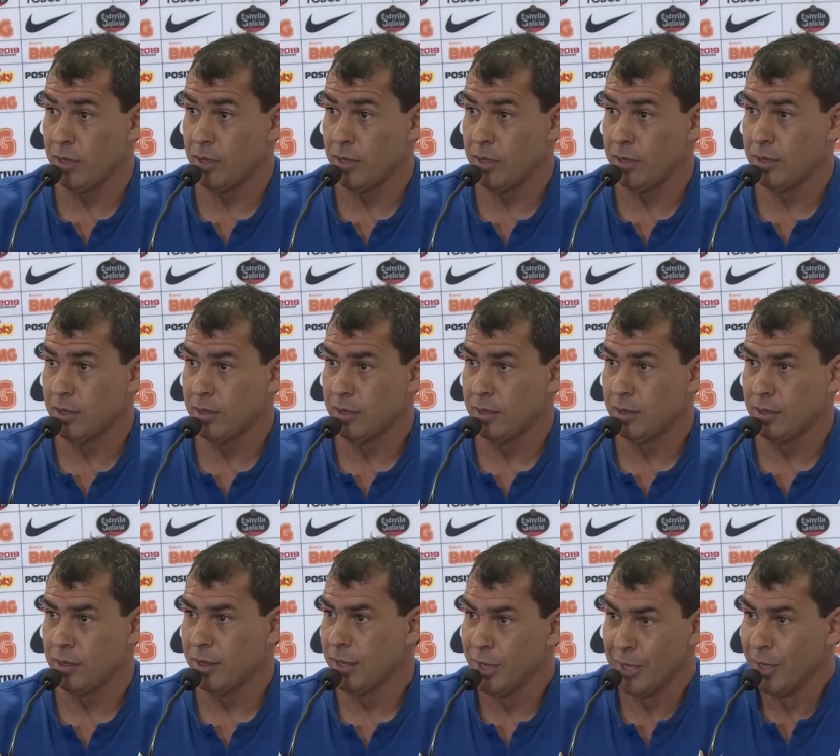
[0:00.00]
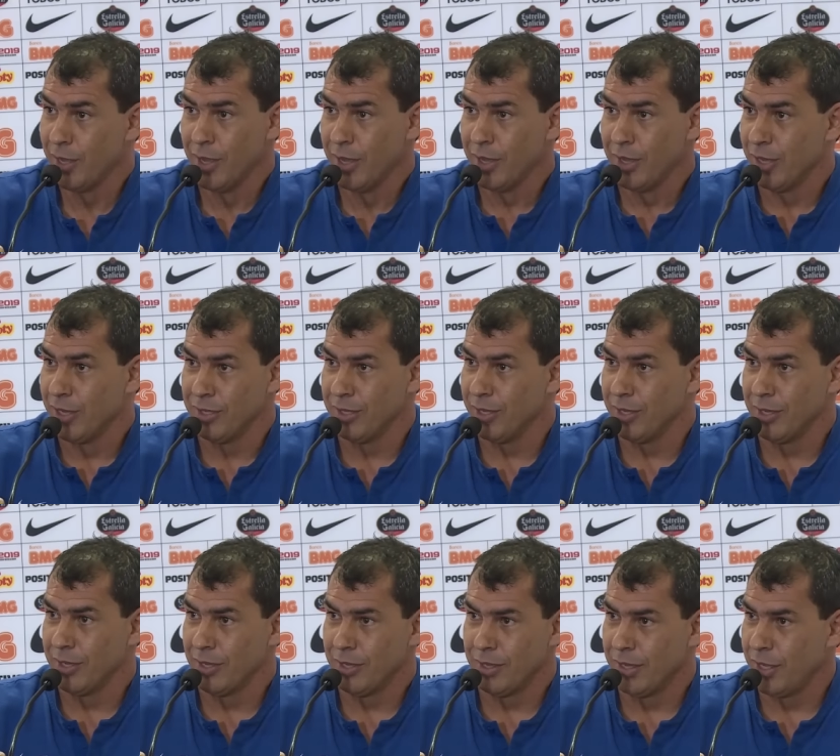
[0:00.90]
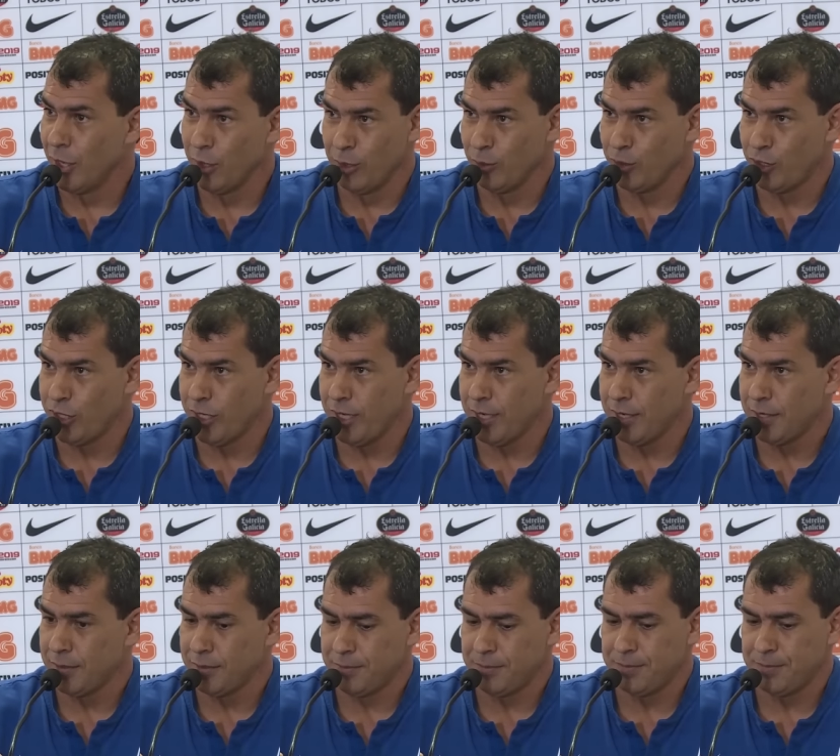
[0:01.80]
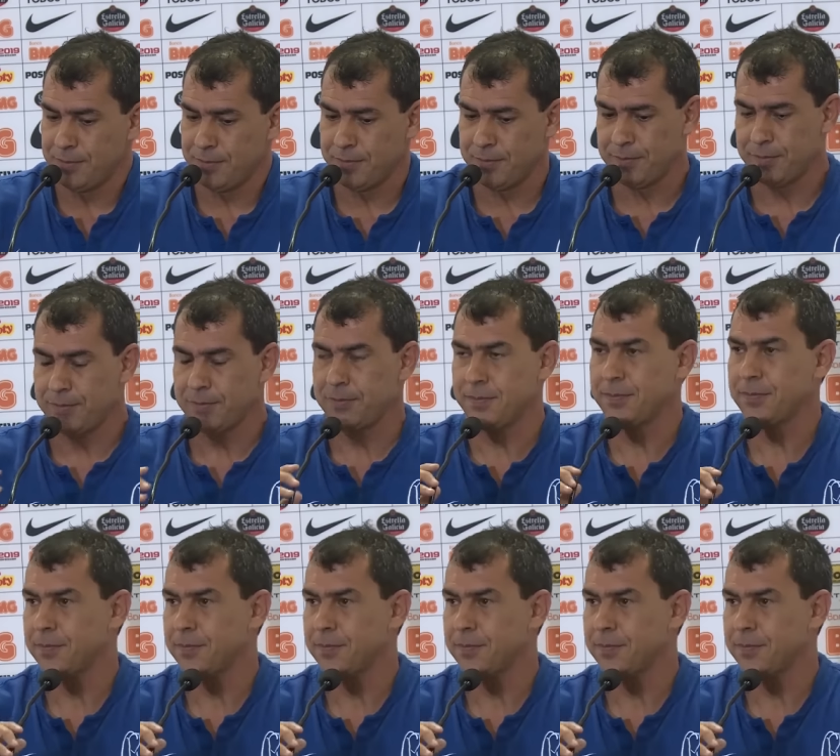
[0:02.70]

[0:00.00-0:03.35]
Não, tudo bem, mas ele pode fazer hoje. Se uma pessoa falou isso, tinha. você vai tomar como.